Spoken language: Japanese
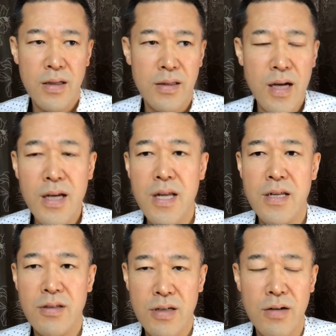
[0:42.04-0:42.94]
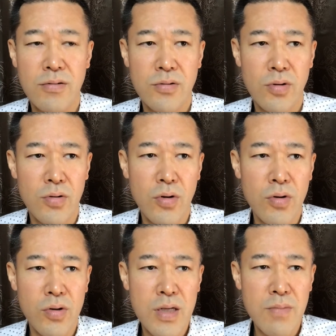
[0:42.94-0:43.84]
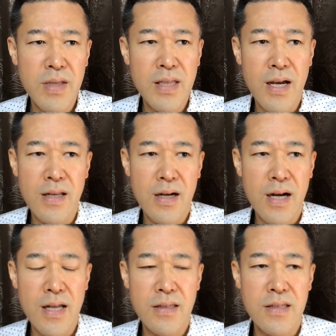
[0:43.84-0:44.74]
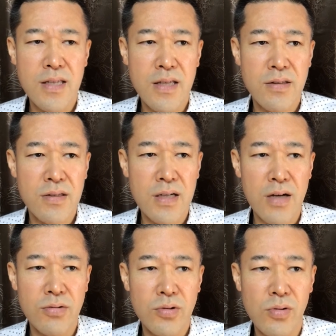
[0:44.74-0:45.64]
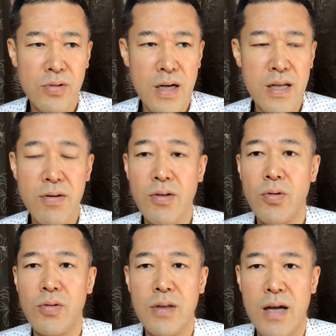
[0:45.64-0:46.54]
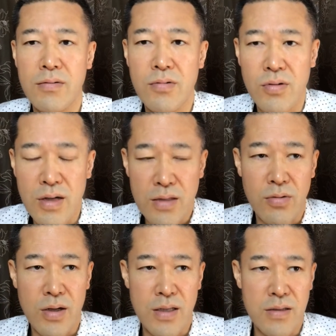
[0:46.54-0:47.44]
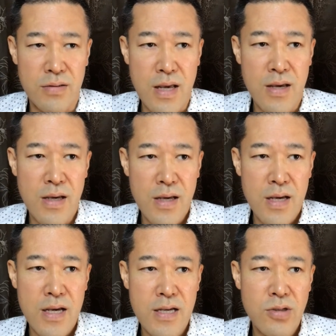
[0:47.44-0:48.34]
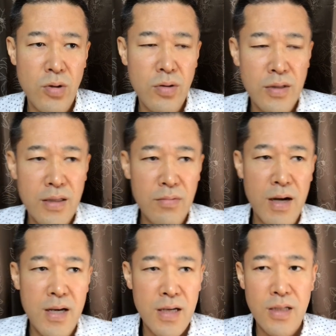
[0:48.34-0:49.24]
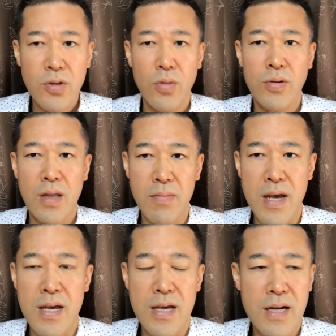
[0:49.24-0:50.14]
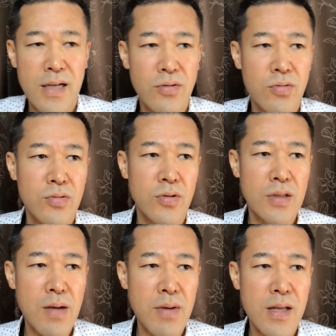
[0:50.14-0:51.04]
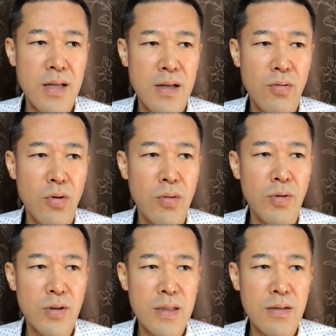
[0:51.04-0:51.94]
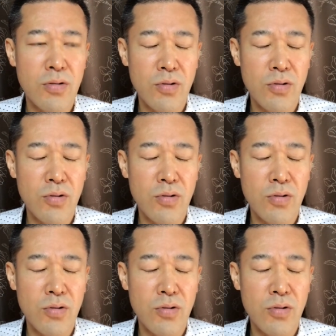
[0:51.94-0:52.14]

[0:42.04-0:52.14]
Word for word: だけに使うその浪費みたいな感じで使うとお金はどうなるのかとかですね、えー、それを例えば人のため、えー、家族のためを思って